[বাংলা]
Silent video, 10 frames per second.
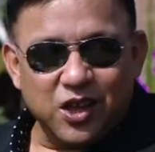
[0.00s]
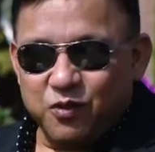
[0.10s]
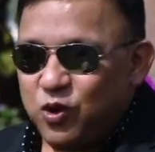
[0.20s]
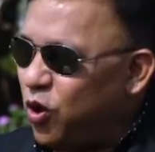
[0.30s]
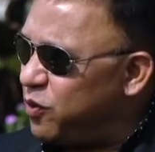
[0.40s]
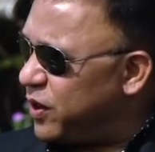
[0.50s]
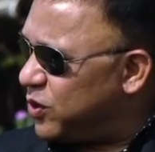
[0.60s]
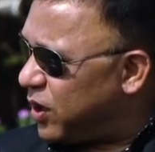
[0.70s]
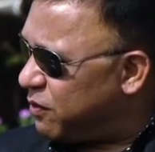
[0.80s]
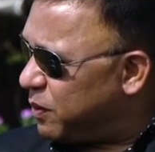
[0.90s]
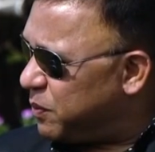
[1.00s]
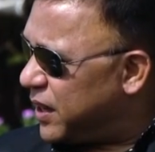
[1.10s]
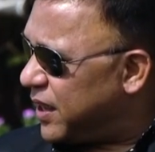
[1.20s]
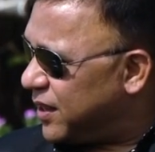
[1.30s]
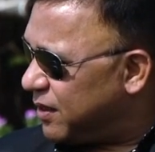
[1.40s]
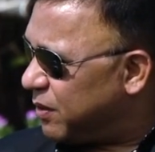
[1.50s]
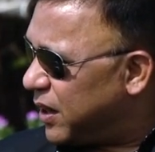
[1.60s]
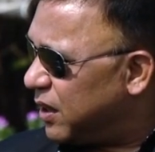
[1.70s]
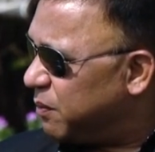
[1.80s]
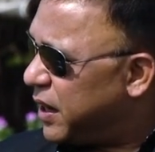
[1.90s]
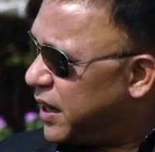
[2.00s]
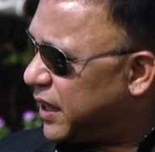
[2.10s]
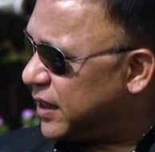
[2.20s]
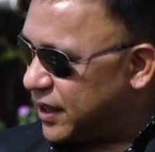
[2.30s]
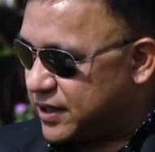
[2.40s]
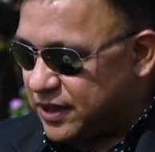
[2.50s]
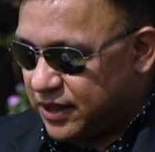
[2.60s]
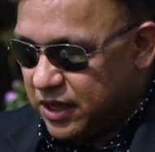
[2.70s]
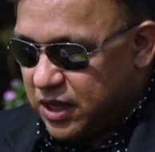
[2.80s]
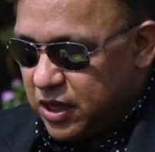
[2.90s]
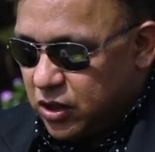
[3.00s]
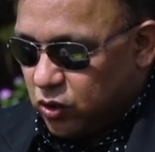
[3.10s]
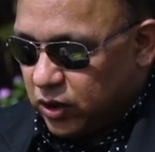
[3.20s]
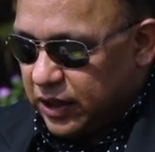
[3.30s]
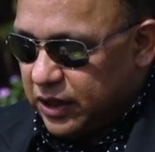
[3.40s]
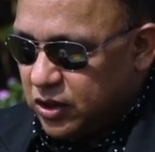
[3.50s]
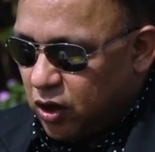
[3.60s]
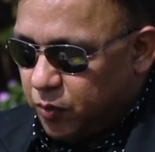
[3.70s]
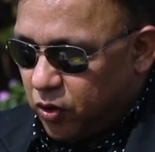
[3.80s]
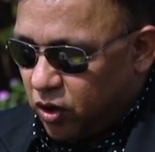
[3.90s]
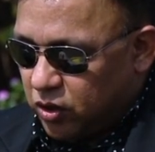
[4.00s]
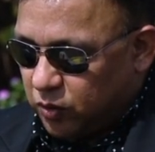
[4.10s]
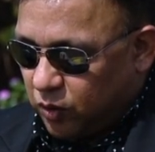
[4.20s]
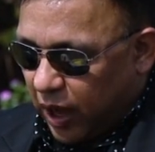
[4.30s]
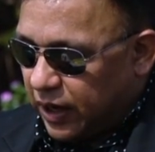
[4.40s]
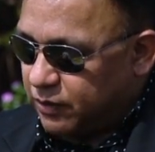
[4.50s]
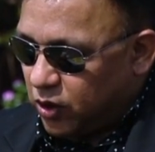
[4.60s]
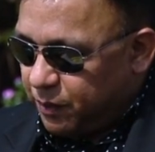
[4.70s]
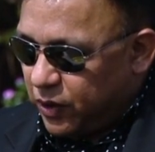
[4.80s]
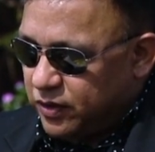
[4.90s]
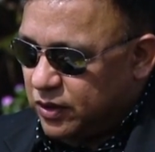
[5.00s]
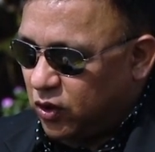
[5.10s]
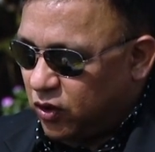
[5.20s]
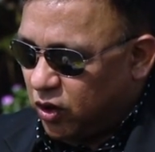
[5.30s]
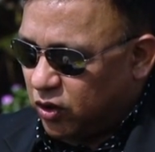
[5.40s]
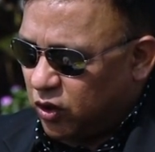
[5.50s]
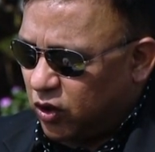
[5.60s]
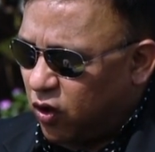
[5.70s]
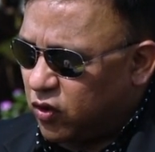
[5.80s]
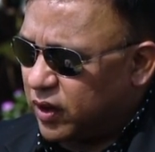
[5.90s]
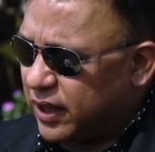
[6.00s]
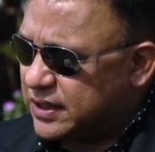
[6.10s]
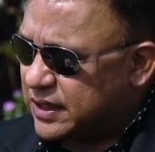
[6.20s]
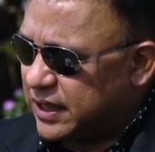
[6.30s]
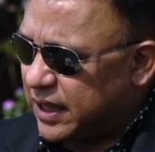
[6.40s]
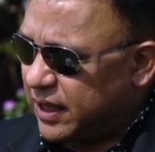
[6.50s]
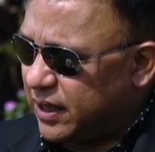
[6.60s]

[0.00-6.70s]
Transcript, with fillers: উই অল ওয়েন টু হ্যাভ বিরিয়ানি মানে বিরিয়ানি খেতে গেছি তো খেতে যাওয়ার পর হঠাৎ যখন বেরোইছি তখন হঠাৎ করে গর্ডন ডাকছে যে